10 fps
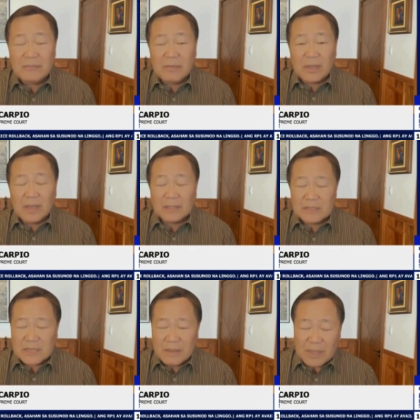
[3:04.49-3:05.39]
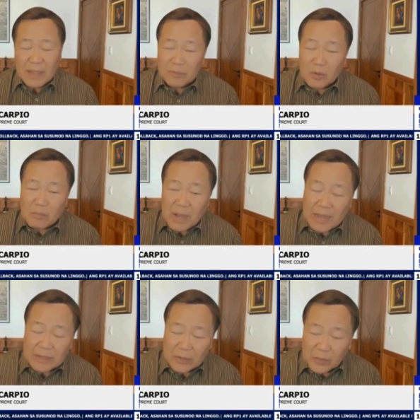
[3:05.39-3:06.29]
At the same time, dumaan
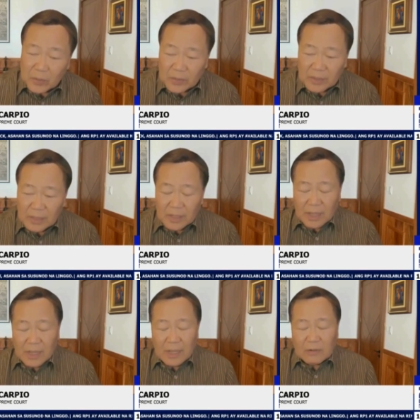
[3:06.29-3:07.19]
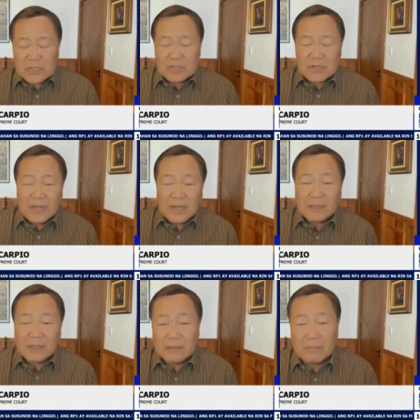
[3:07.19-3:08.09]
yung uh, Australian and
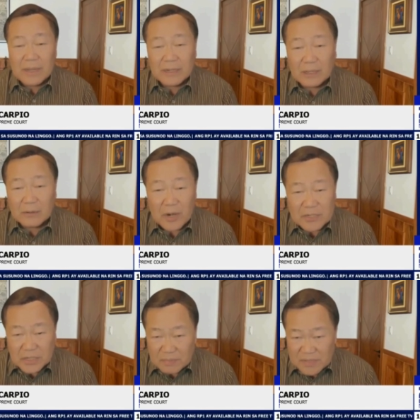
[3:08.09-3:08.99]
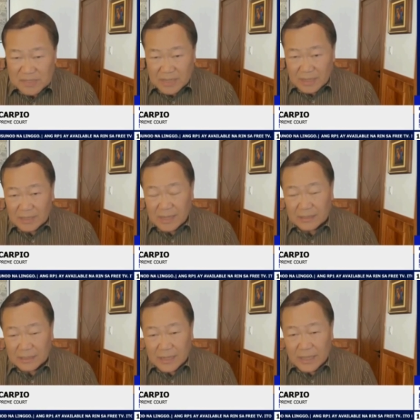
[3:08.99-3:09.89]
American warships. They conducted
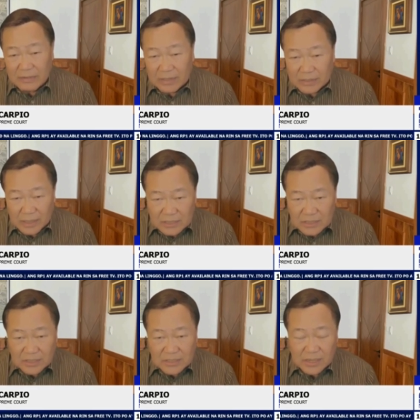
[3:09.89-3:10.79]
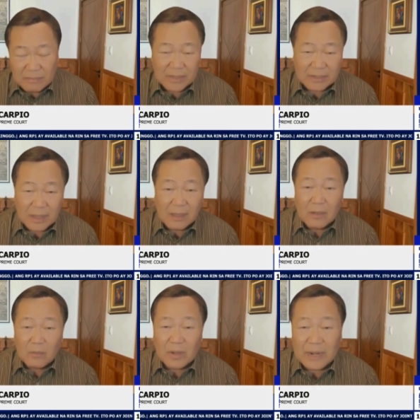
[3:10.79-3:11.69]
naval drills in the same area. Wala
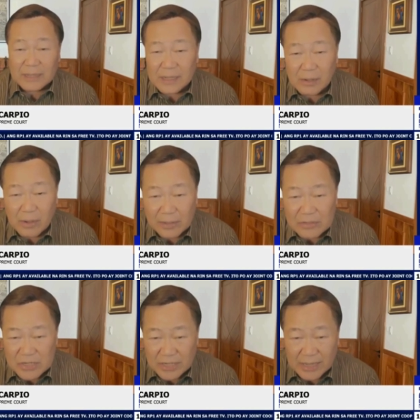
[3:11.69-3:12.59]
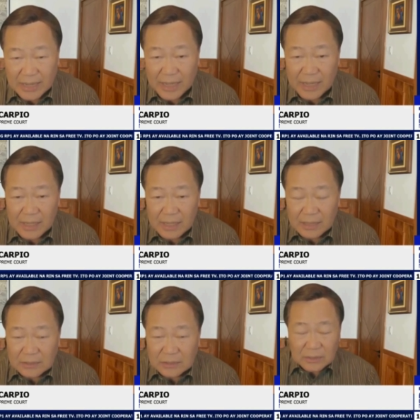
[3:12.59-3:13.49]
nagawa yung China. So
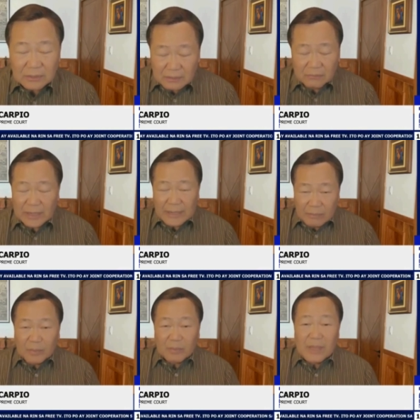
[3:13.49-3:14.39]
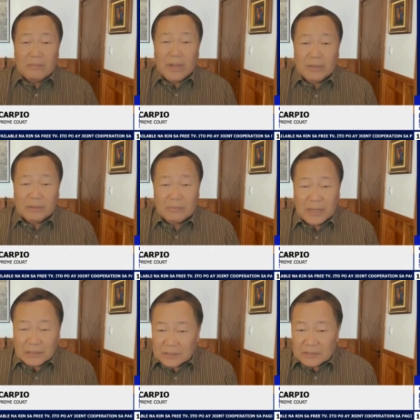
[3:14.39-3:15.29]
wala nang problema ngayon ng Malaysia.
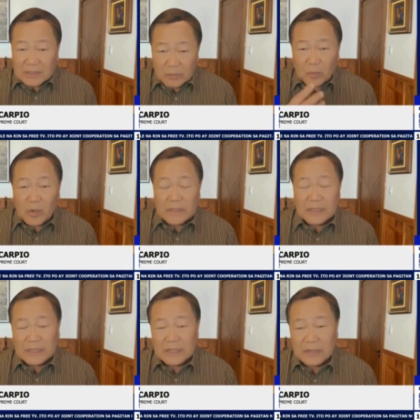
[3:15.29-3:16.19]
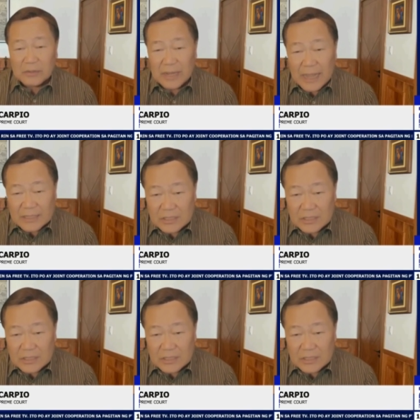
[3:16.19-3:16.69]
Kinukuha na nila yung gas.